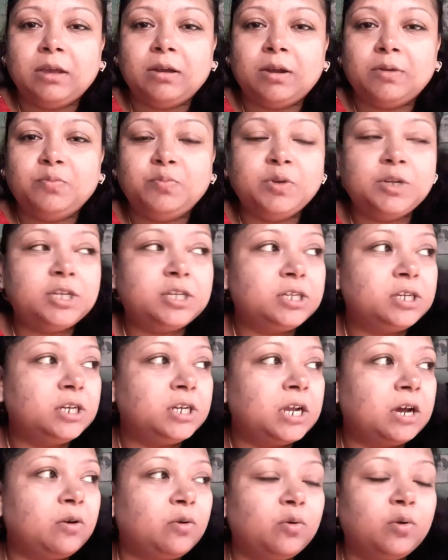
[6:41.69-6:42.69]
আর
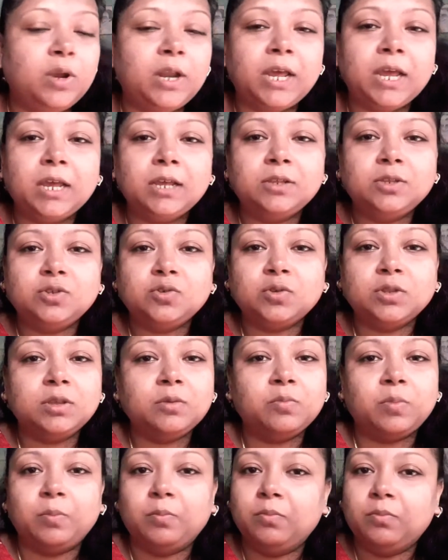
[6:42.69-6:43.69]
বৃষ্টিটা হলে যদি
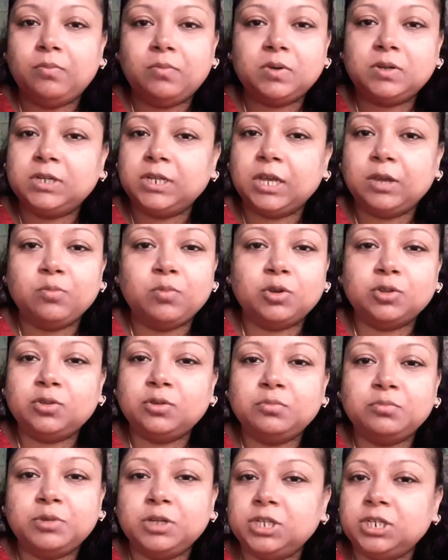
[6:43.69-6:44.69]
ঠিক
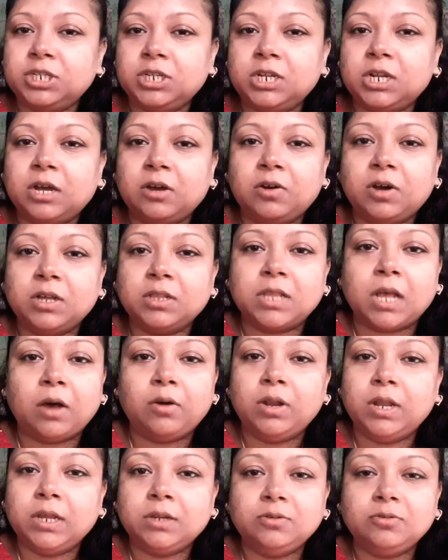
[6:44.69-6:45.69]
মতন বৃষ্টিটা হয়
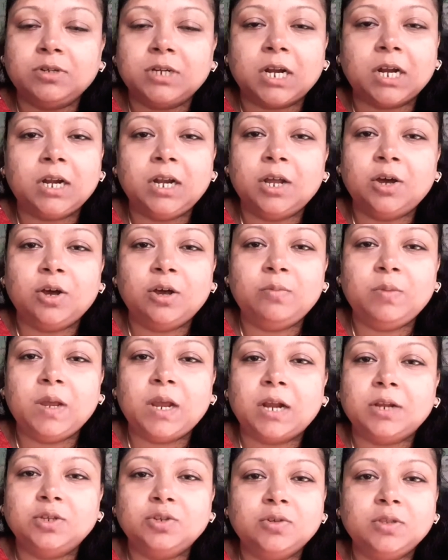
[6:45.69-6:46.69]
তাহলে একটু ঠান্ডা হবে
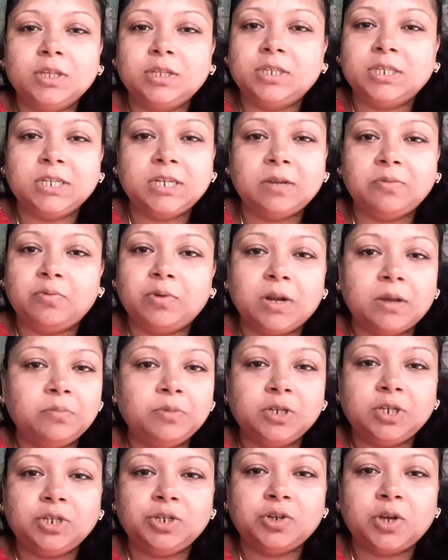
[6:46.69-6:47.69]
আর যদি ছিটে ফোটা
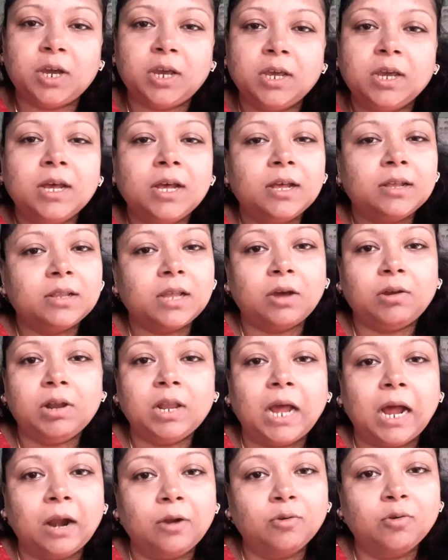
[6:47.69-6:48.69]
বৃষ্টি হয় তাহলে
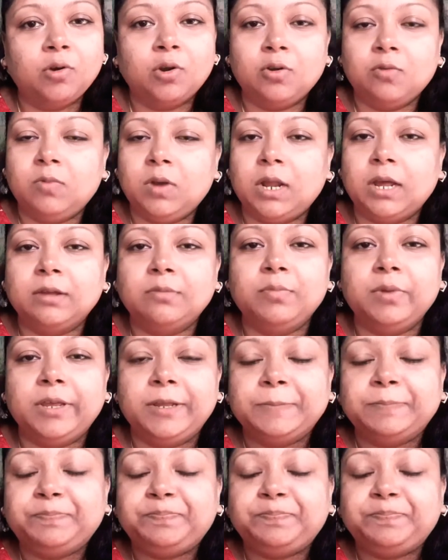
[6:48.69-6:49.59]
আরও গরম লাগবে